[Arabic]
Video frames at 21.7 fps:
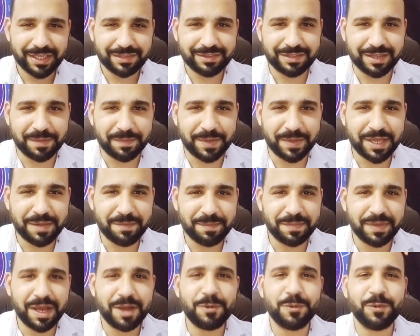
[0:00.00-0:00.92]

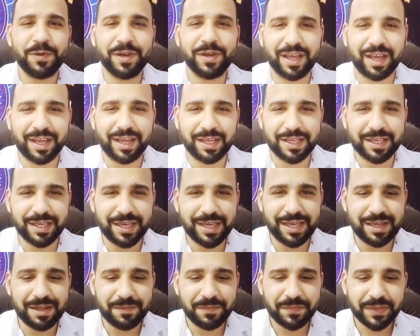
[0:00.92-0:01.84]
تمام اول
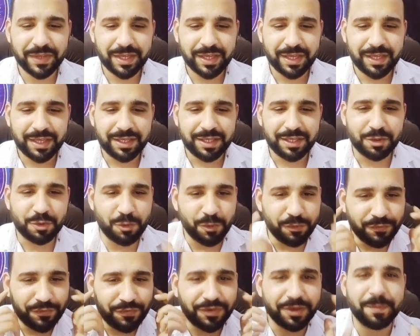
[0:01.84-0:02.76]
حاجه
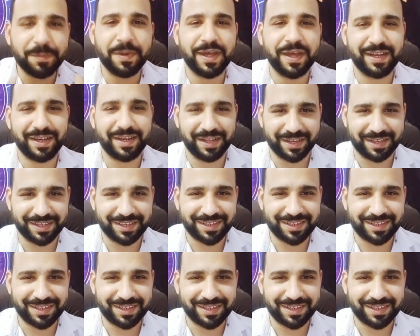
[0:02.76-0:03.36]
يكون في بالك